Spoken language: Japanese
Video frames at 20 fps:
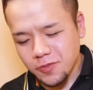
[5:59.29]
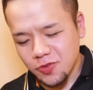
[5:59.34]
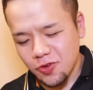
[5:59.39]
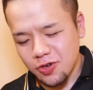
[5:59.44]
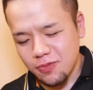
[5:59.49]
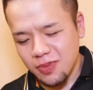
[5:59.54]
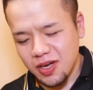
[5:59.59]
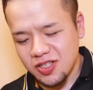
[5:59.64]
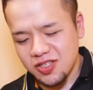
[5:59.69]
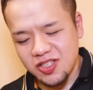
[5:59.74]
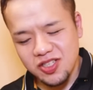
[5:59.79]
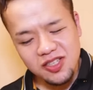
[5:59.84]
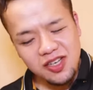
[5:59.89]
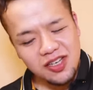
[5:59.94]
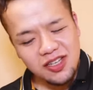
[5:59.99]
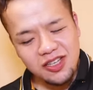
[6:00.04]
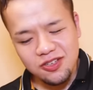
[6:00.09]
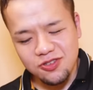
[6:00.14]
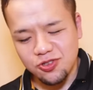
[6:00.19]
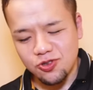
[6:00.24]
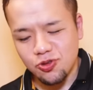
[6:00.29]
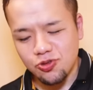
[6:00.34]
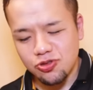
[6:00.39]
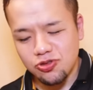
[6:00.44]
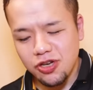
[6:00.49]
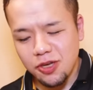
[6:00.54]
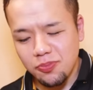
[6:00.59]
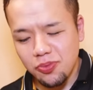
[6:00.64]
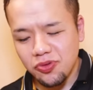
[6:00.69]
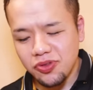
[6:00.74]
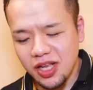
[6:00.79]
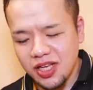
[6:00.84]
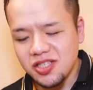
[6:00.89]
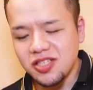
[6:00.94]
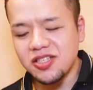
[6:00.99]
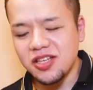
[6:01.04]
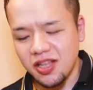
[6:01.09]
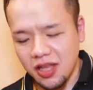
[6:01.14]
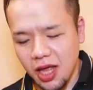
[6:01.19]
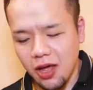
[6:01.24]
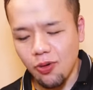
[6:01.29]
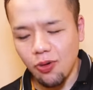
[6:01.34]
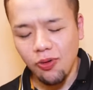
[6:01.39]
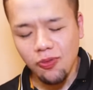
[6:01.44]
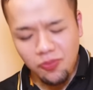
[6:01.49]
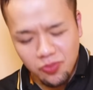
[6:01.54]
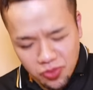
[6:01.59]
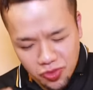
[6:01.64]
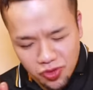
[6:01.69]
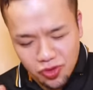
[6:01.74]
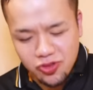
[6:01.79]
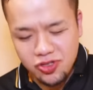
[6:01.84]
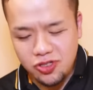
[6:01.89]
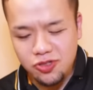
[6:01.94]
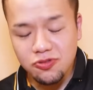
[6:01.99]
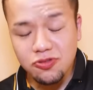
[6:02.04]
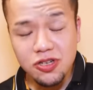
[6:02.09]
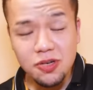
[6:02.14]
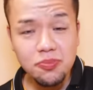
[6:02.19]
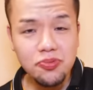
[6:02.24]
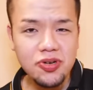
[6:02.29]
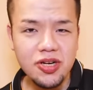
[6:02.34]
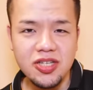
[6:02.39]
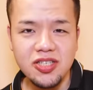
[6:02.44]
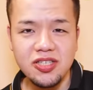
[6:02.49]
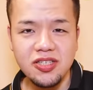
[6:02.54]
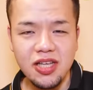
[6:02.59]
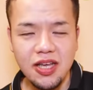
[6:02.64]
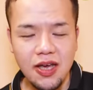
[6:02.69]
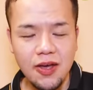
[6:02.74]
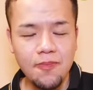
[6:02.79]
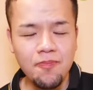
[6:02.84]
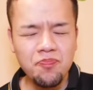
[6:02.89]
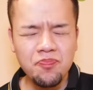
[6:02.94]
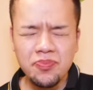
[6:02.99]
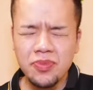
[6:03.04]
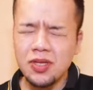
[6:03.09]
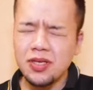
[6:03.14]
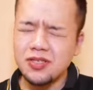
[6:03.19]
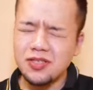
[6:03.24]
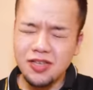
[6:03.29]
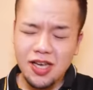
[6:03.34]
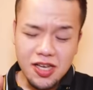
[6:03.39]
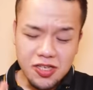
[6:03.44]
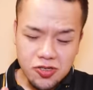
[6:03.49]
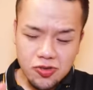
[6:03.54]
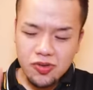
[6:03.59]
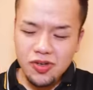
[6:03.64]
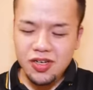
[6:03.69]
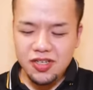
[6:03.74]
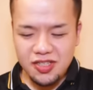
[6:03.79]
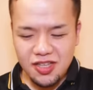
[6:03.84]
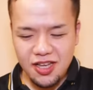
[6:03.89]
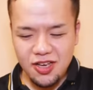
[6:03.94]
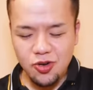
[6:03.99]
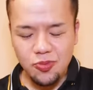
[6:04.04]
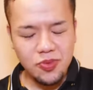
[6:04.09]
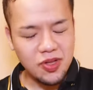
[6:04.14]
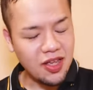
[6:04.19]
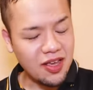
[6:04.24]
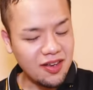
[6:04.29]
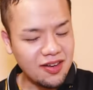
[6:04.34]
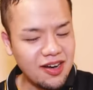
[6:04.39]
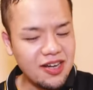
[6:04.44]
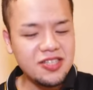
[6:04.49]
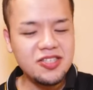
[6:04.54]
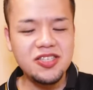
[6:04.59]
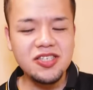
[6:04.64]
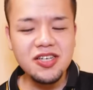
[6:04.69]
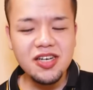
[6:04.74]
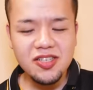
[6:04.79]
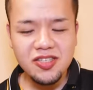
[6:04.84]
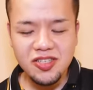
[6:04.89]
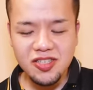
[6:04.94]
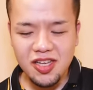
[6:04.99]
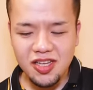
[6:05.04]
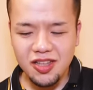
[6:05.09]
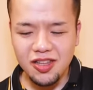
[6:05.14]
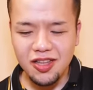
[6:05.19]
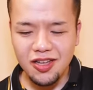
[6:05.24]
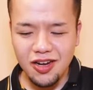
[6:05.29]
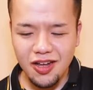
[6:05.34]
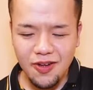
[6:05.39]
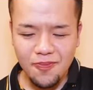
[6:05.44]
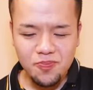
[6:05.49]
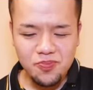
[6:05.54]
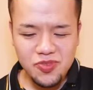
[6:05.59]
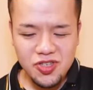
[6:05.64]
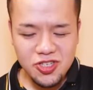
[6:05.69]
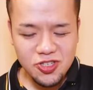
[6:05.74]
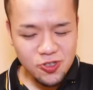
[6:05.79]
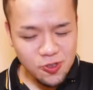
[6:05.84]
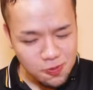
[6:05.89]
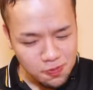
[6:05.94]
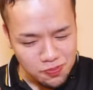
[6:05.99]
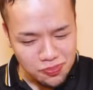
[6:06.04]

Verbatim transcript: これ間違いなく食レポなしでね、本当に食レポなしで最初から最後までガチガチでやったらにじゅっ